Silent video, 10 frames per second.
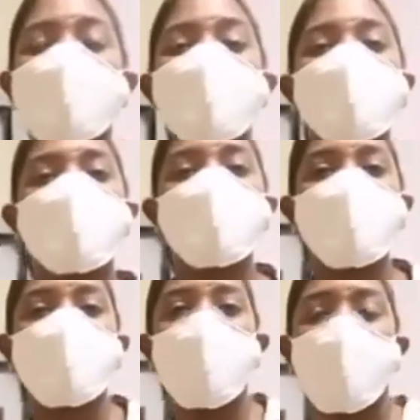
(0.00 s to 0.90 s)
la
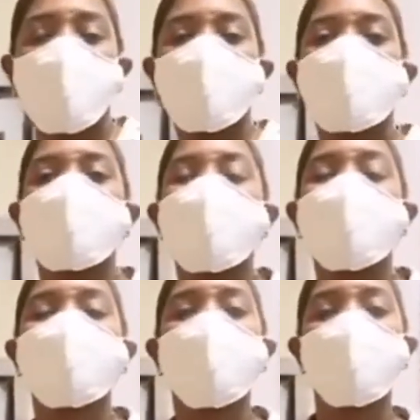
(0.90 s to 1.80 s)
participación de nuestra
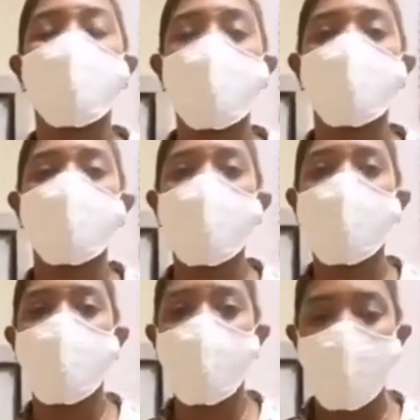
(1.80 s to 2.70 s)
amiga Charo
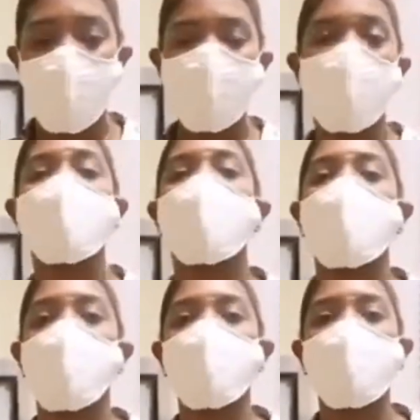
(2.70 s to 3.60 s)
Piki, quien exhorta a
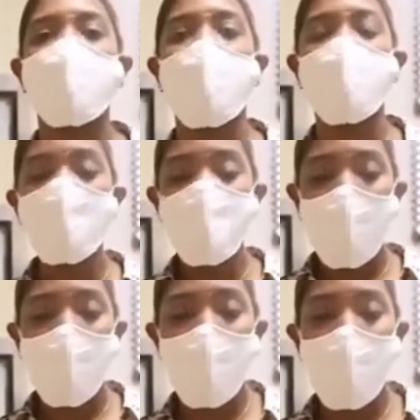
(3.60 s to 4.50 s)
la comunidad
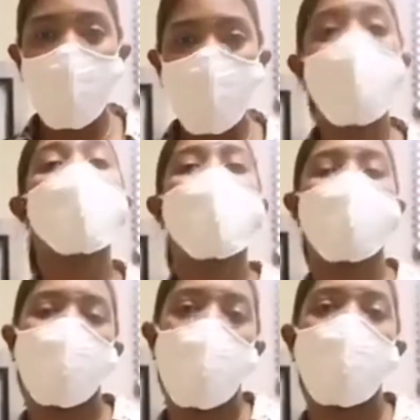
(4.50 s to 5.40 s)
a
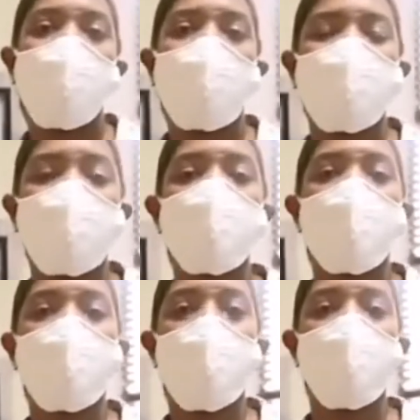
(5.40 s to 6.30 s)
sumarse también a este
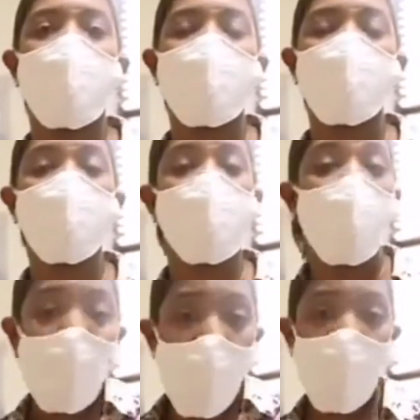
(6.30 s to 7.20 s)
tipo de labores
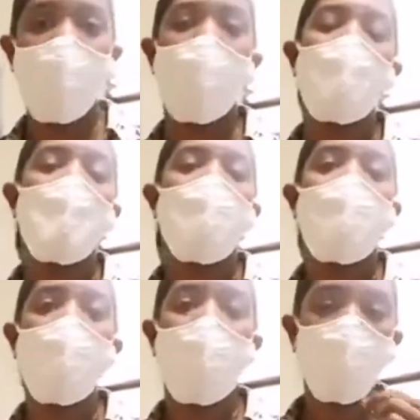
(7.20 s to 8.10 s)
donde ella
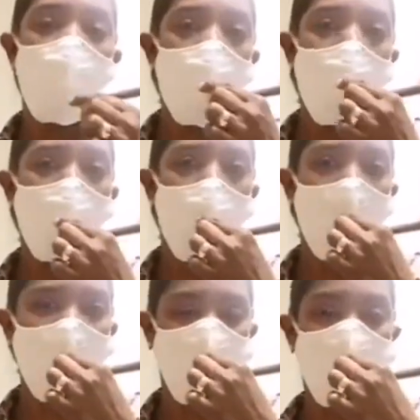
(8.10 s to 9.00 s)
eh, asume un
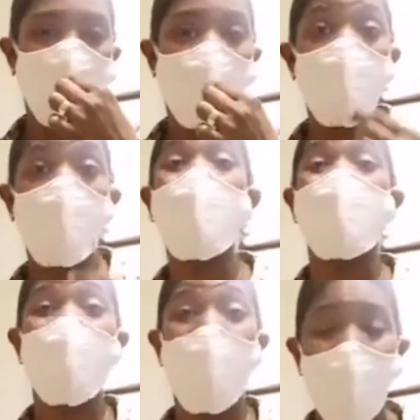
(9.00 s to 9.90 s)
compromiso de no
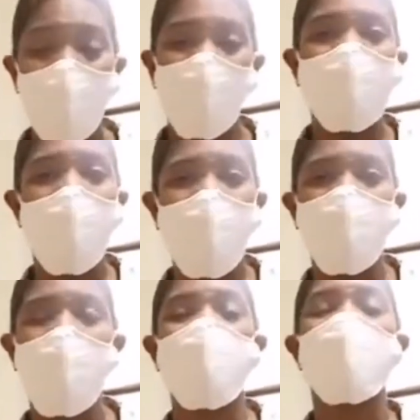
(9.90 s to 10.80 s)
variar su
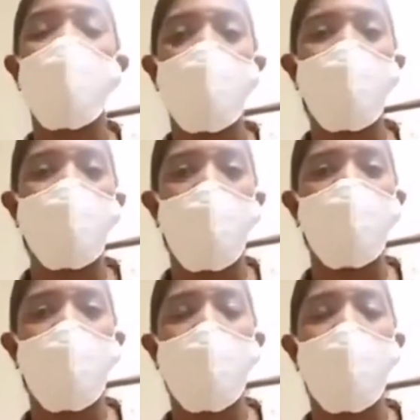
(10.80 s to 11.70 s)
esencia y su forma de
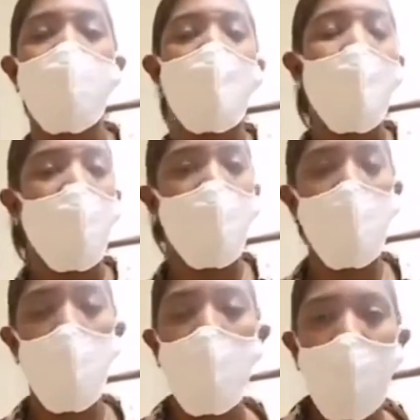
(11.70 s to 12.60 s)
trabajar en
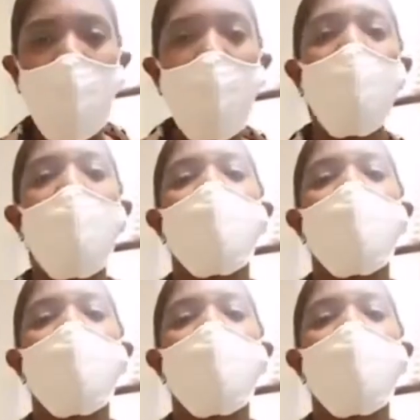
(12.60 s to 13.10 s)
el combate con la